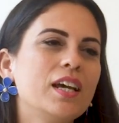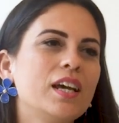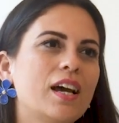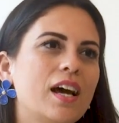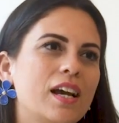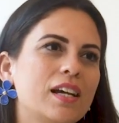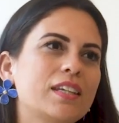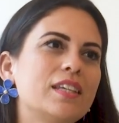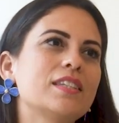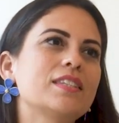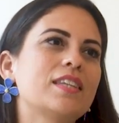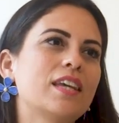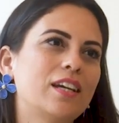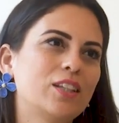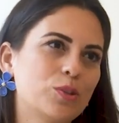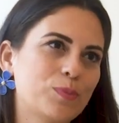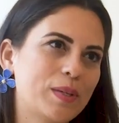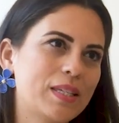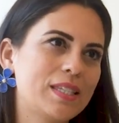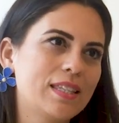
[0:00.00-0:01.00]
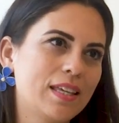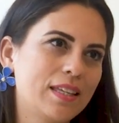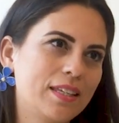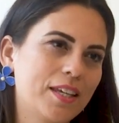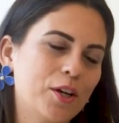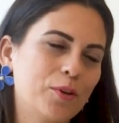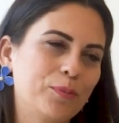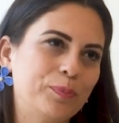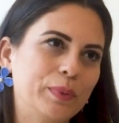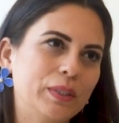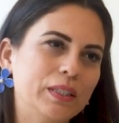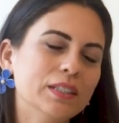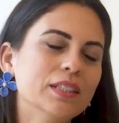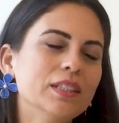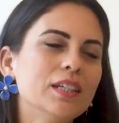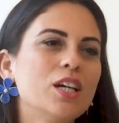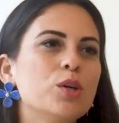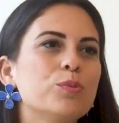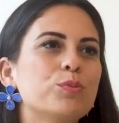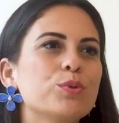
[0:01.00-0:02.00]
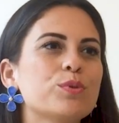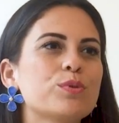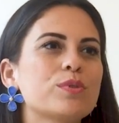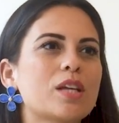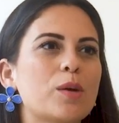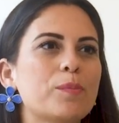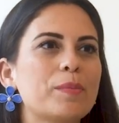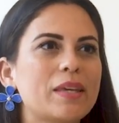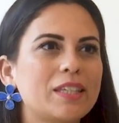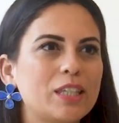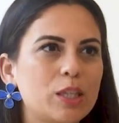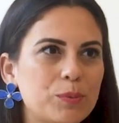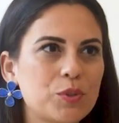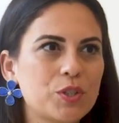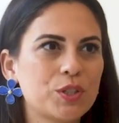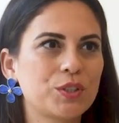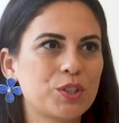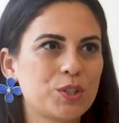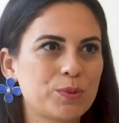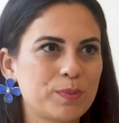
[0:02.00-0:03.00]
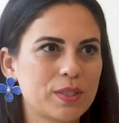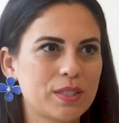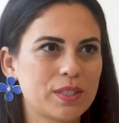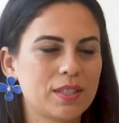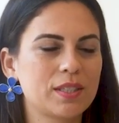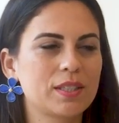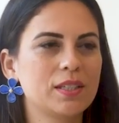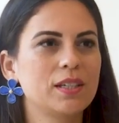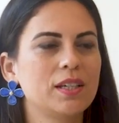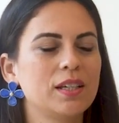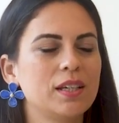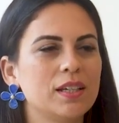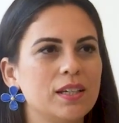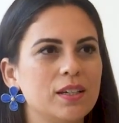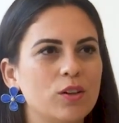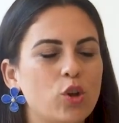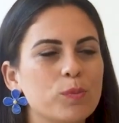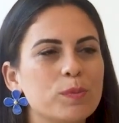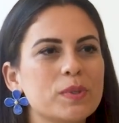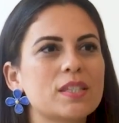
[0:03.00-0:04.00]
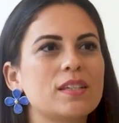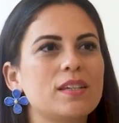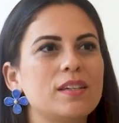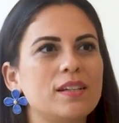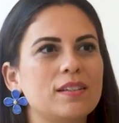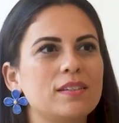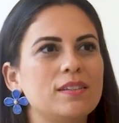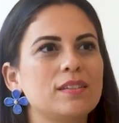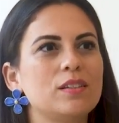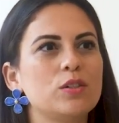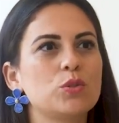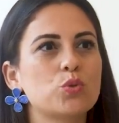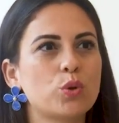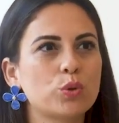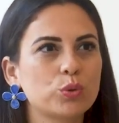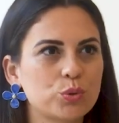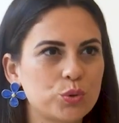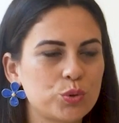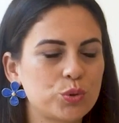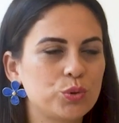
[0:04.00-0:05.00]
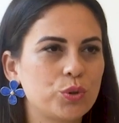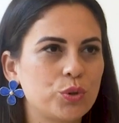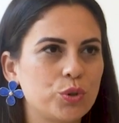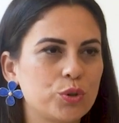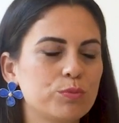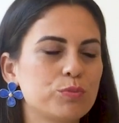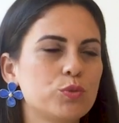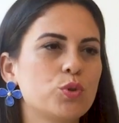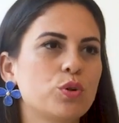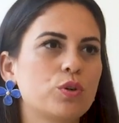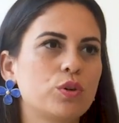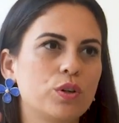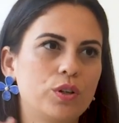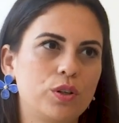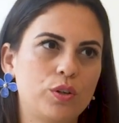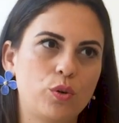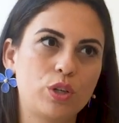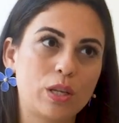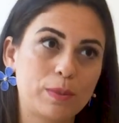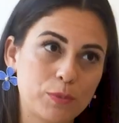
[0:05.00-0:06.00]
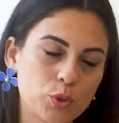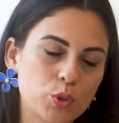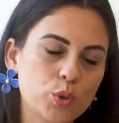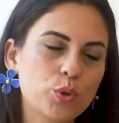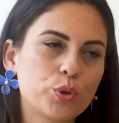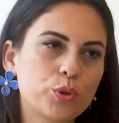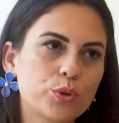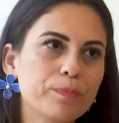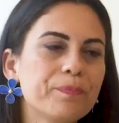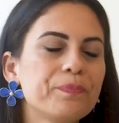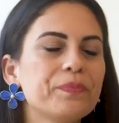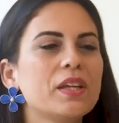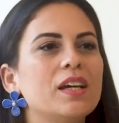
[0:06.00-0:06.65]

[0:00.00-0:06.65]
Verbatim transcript: Herkes kendi mesleğini yapmalı. Bu yüzden bir ekip çalışması olması gerektiğini çok düşünüyorum, çok önemsiyorum.